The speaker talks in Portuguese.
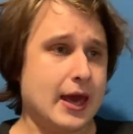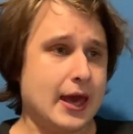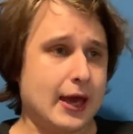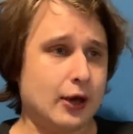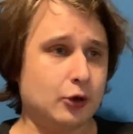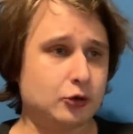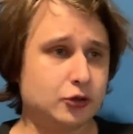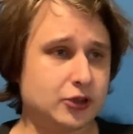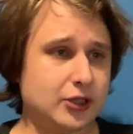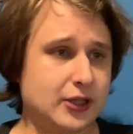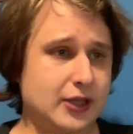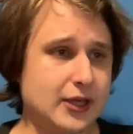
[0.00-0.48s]

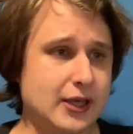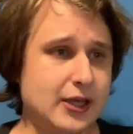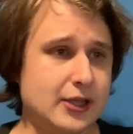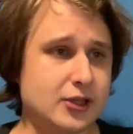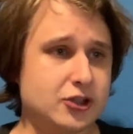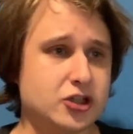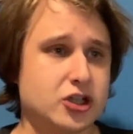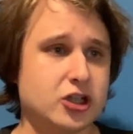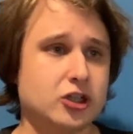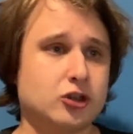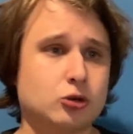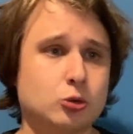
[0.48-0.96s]
É o
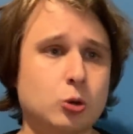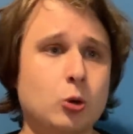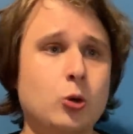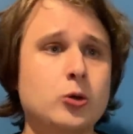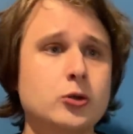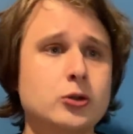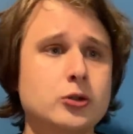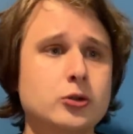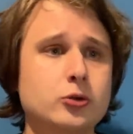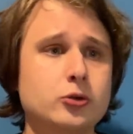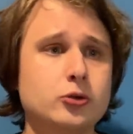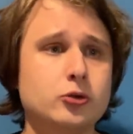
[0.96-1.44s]
seguinte,
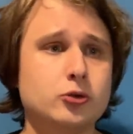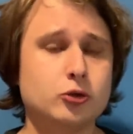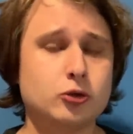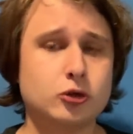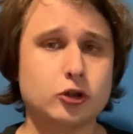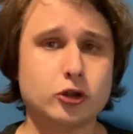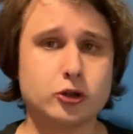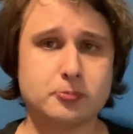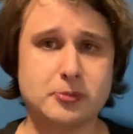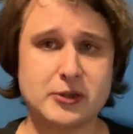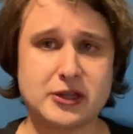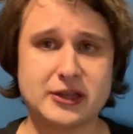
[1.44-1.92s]
todos os
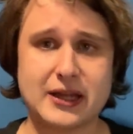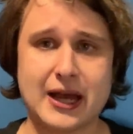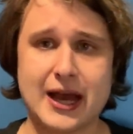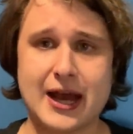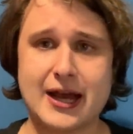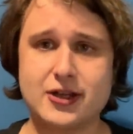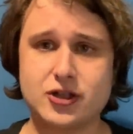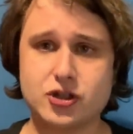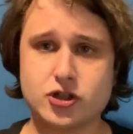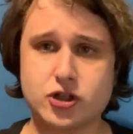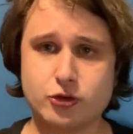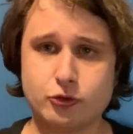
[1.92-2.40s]

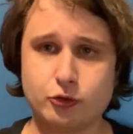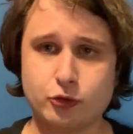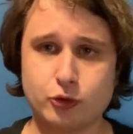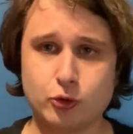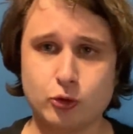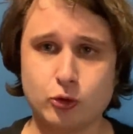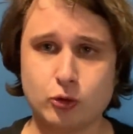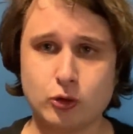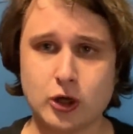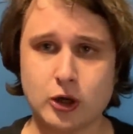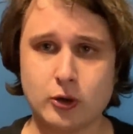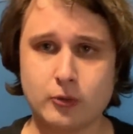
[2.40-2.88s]
hospitais
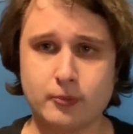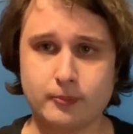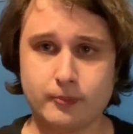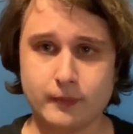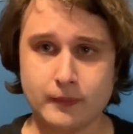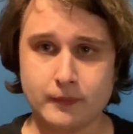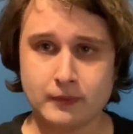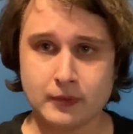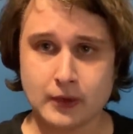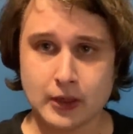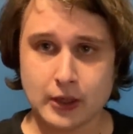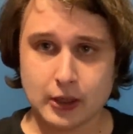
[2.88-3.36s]
divulgam
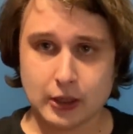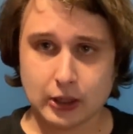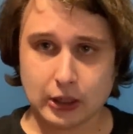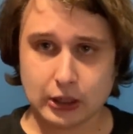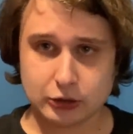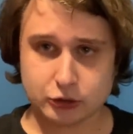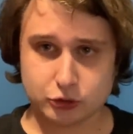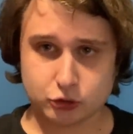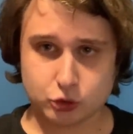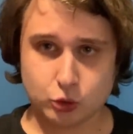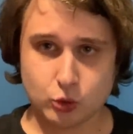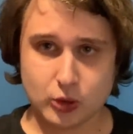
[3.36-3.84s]

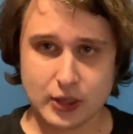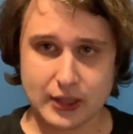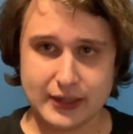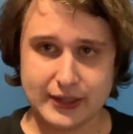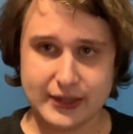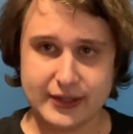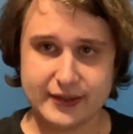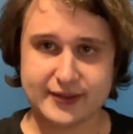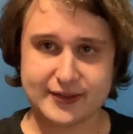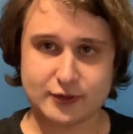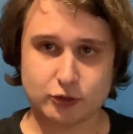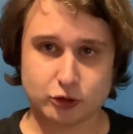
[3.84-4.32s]
a sua
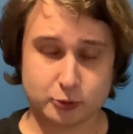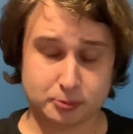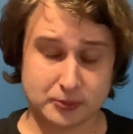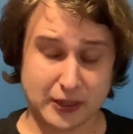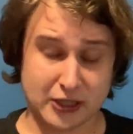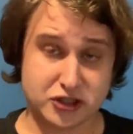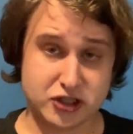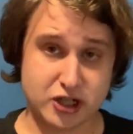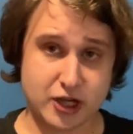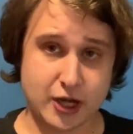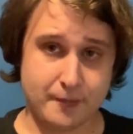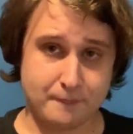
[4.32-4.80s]
lista, os
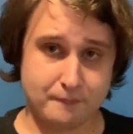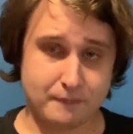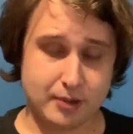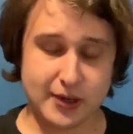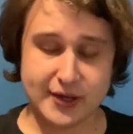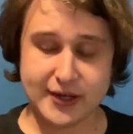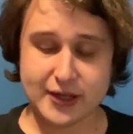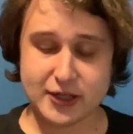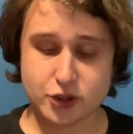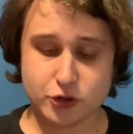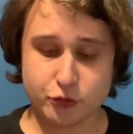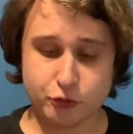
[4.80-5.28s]
hospitais de
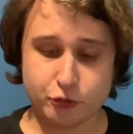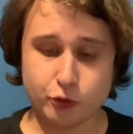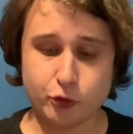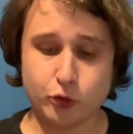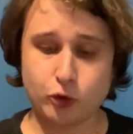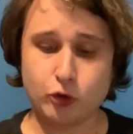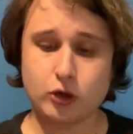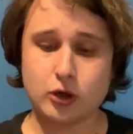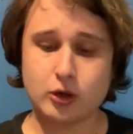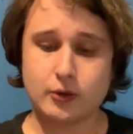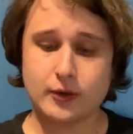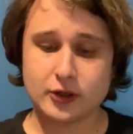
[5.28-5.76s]
campanha
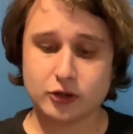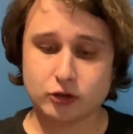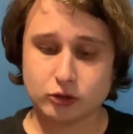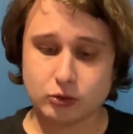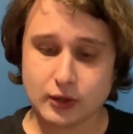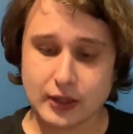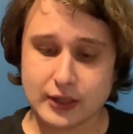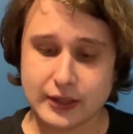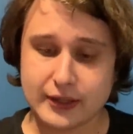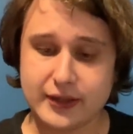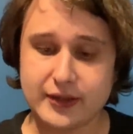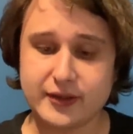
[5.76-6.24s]
divulgam a
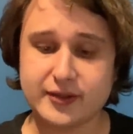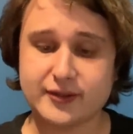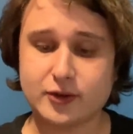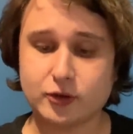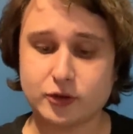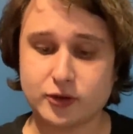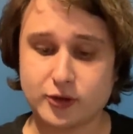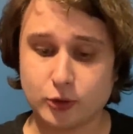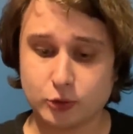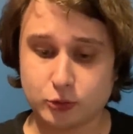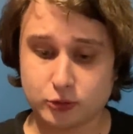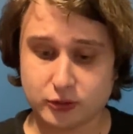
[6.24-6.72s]
sua lista, o
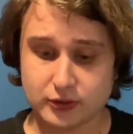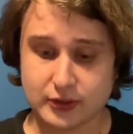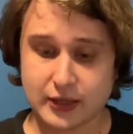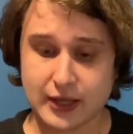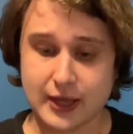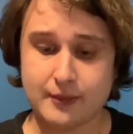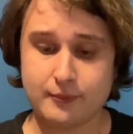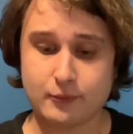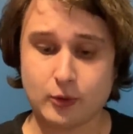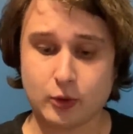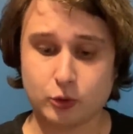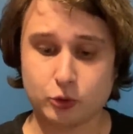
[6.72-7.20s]
seu
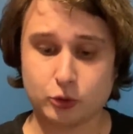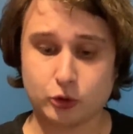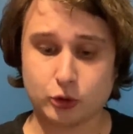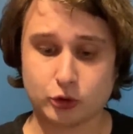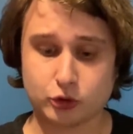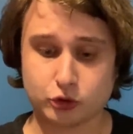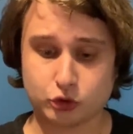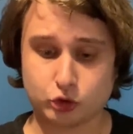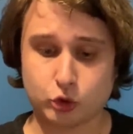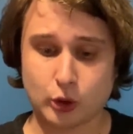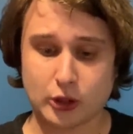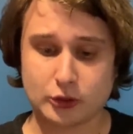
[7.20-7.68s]
tempo,
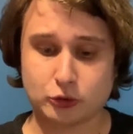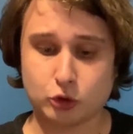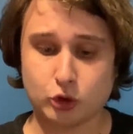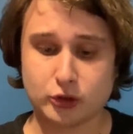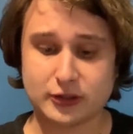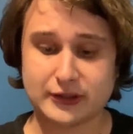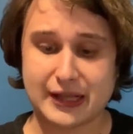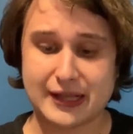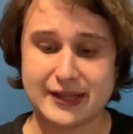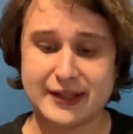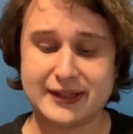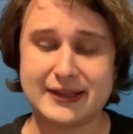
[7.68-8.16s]
a sua
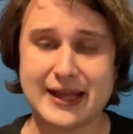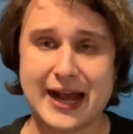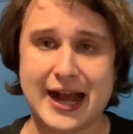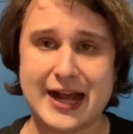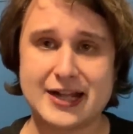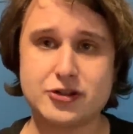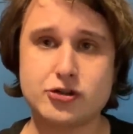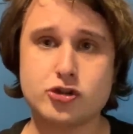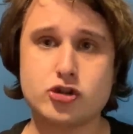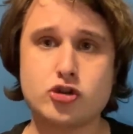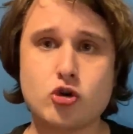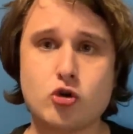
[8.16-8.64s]

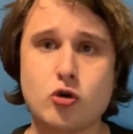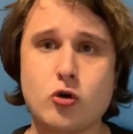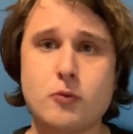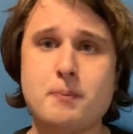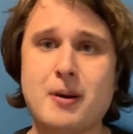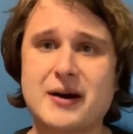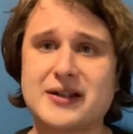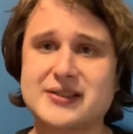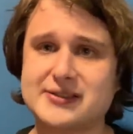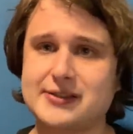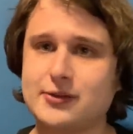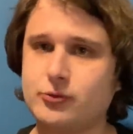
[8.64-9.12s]
totalidade de
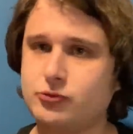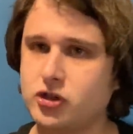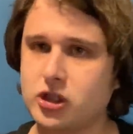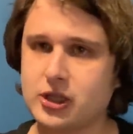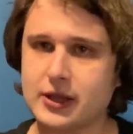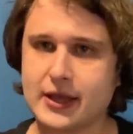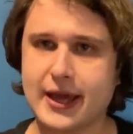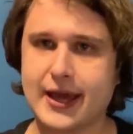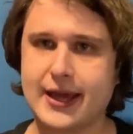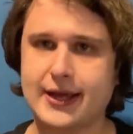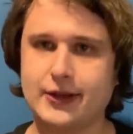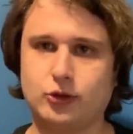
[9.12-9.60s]
ocupação de
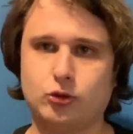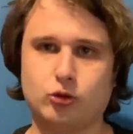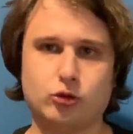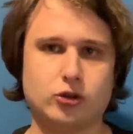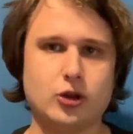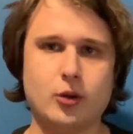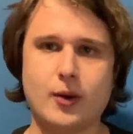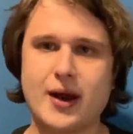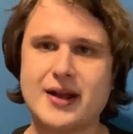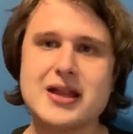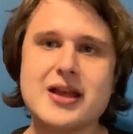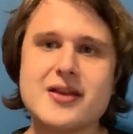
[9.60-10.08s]
leitos.
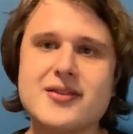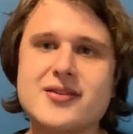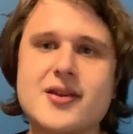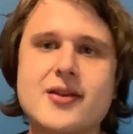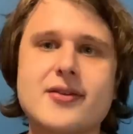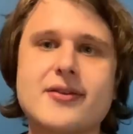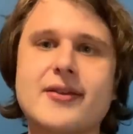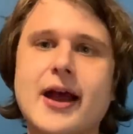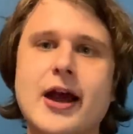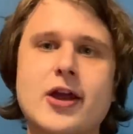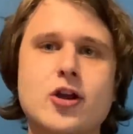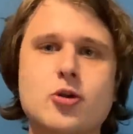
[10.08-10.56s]
Não é
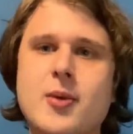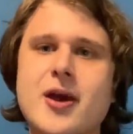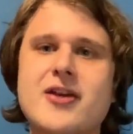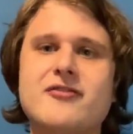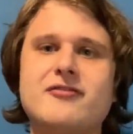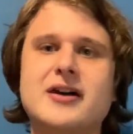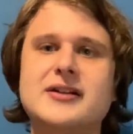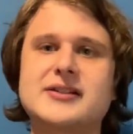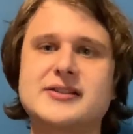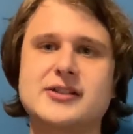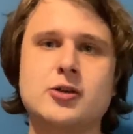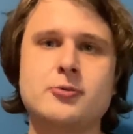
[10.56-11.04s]
necessário uma
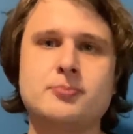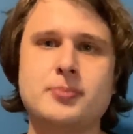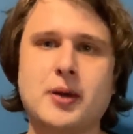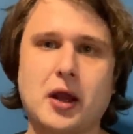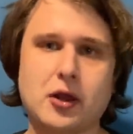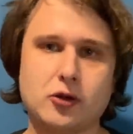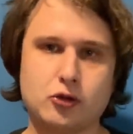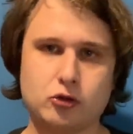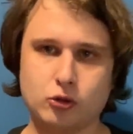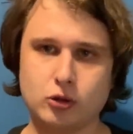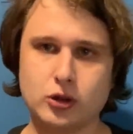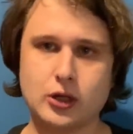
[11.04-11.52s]
invasão para
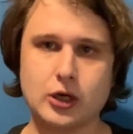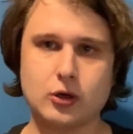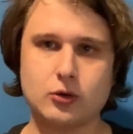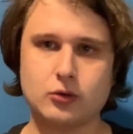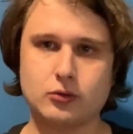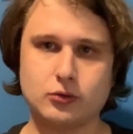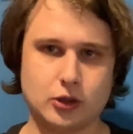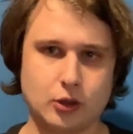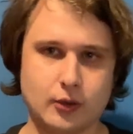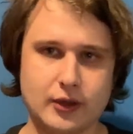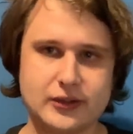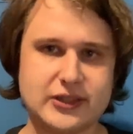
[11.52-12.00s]
isso
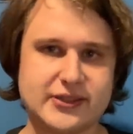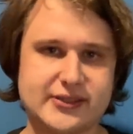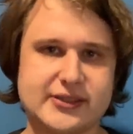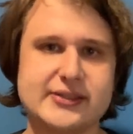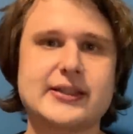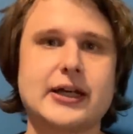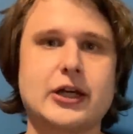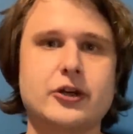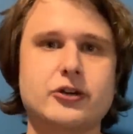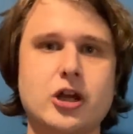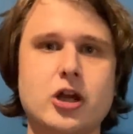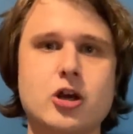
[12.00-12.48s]
não. Não é
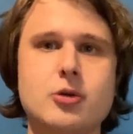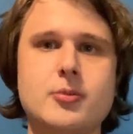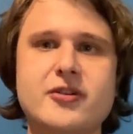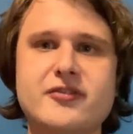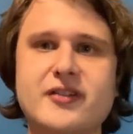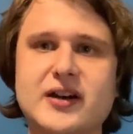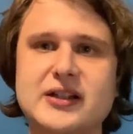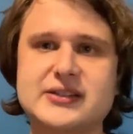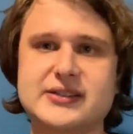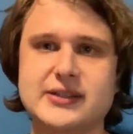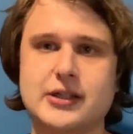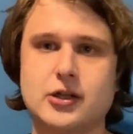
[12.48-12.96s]
necessário nenhuma
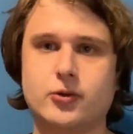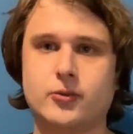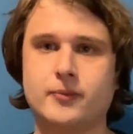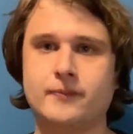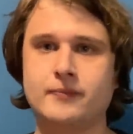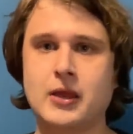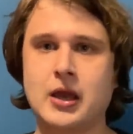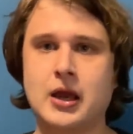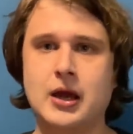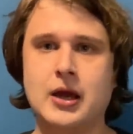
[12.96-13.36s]
invasão.